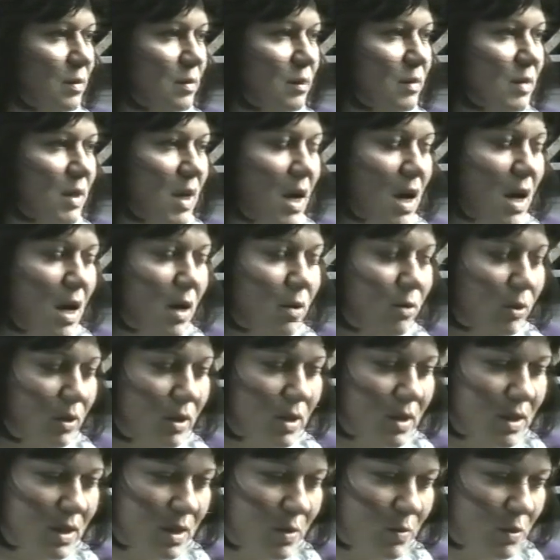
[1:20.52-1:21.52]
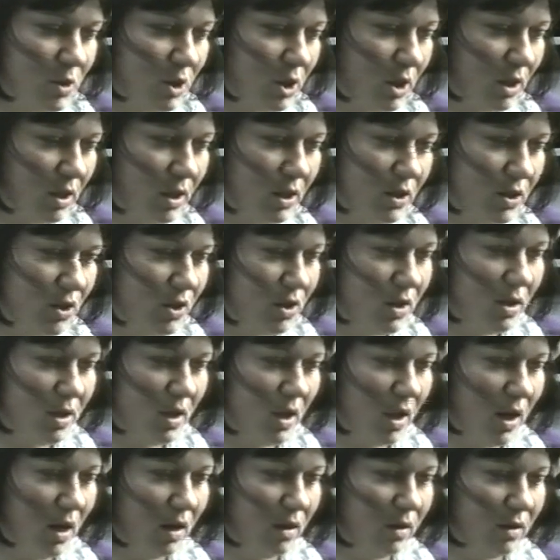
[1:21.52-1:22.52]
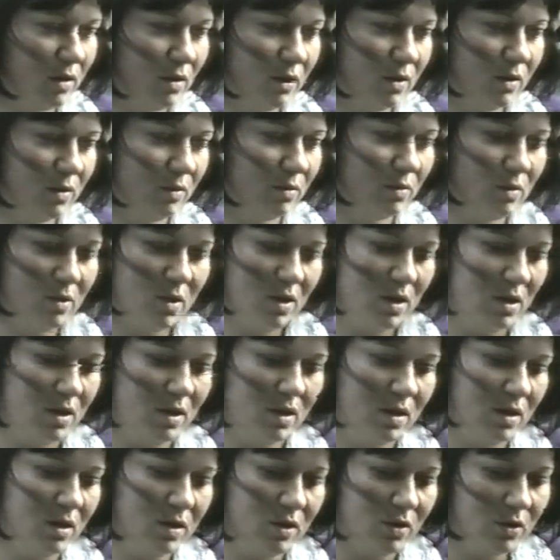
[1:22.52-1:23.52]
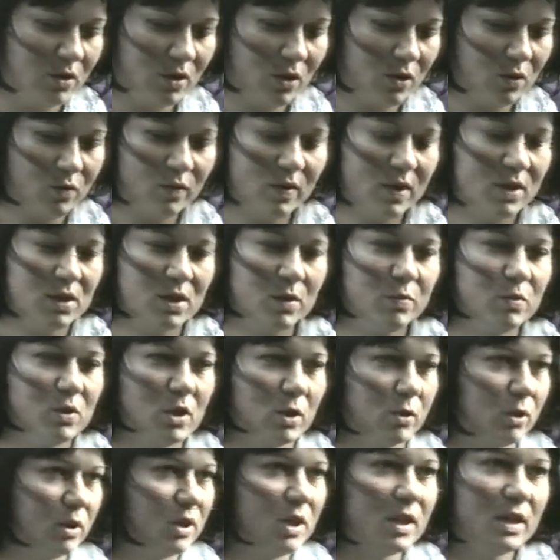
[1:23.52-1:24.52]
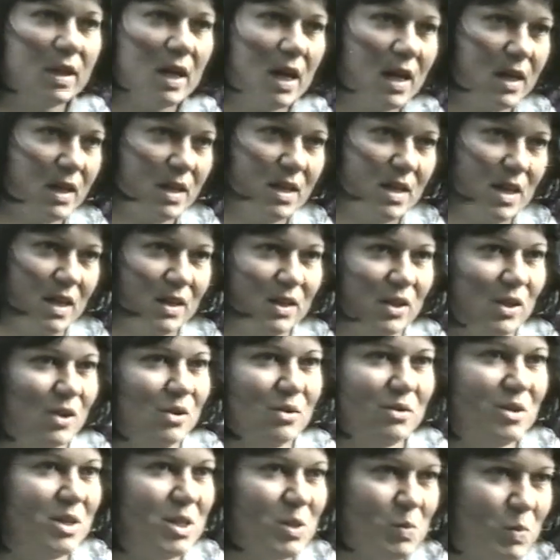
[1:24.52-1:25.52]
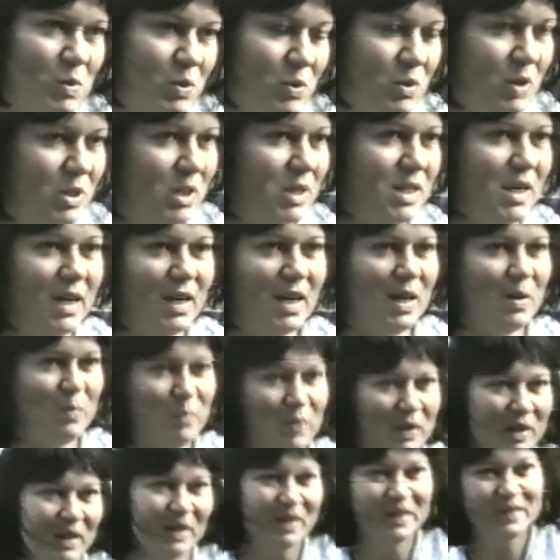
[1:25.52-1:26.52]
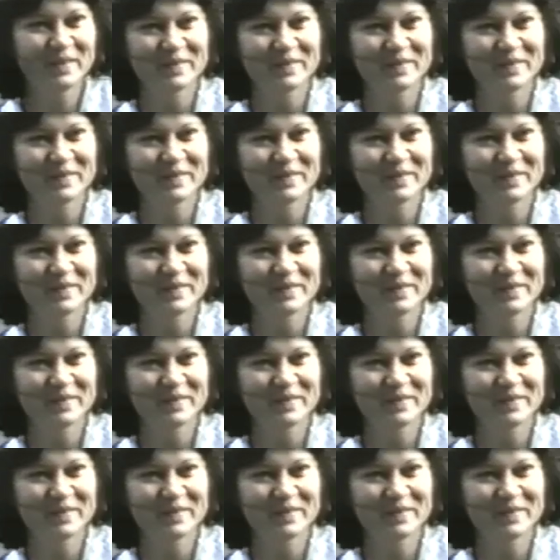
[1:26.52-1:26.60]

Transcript: Ja akurat jestem z Siedlęcina i no, uważam, że akurat nie ta linia to nie spisuje się najlepiej.